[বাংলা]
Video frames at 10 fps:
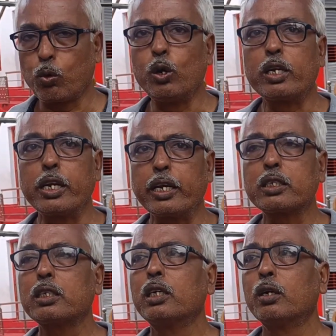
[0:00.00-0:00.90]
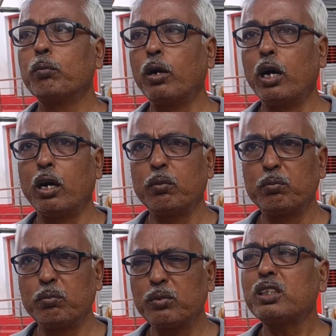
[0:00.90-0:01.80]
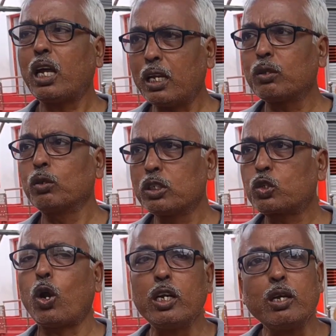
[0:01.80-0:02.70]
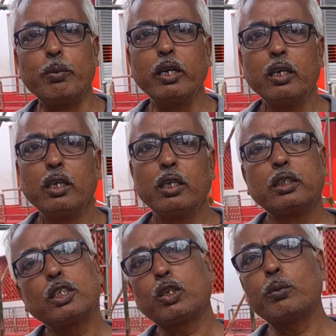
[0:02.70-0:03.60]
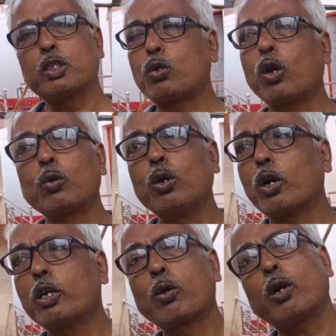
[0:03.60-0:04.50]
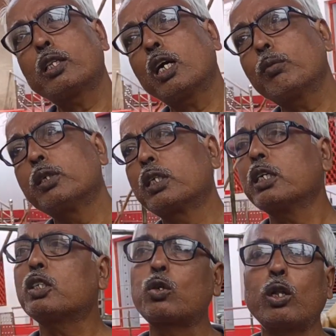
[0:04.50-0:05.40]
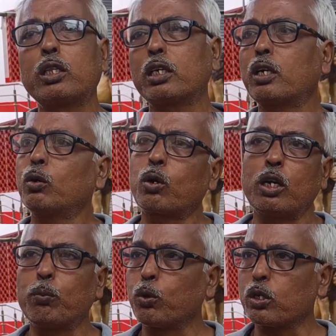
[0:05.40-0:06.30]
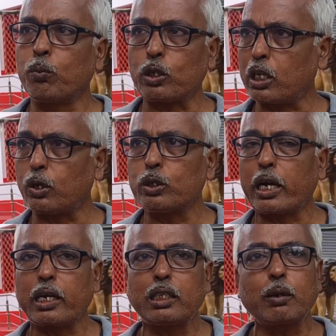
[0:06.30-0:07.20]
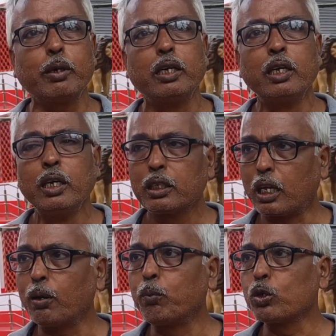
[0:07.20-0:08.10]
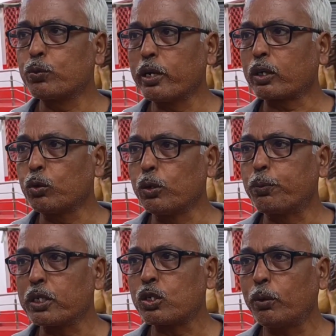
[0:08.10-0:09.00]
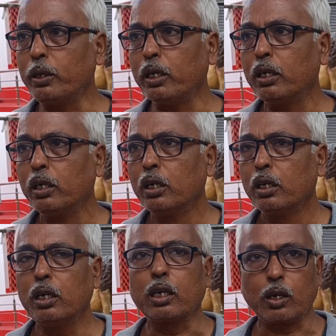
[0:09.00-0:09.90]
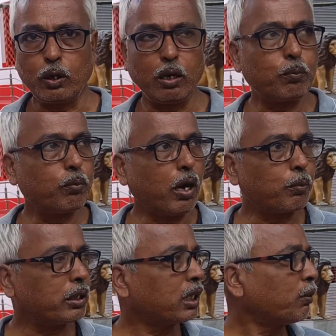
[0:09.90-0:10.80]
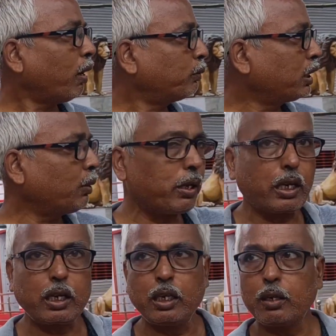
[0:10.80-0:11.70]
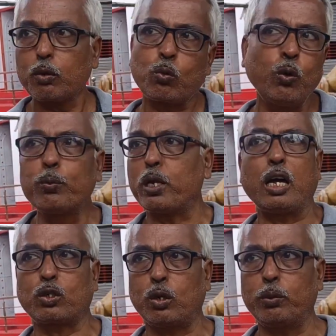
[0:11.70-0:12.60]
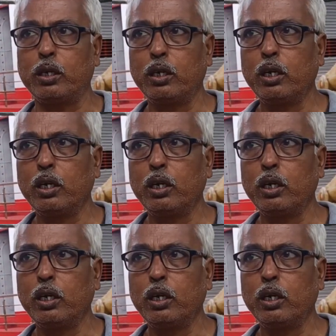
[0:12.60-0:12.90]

কোল্ড ড্রিঙ্কস বা যারা স্টল নেবে সেসব স্টলগুলো ওখানে করা থাকবে সেই স্টল থেকে ওখানে বসারও জায়গা থাকবে তারা বসবে একটু রিফ্রেশ হবে হ্যাঁ কেননা আমরা যেটা ভাবছি এবার এখানে খুব রাস হবে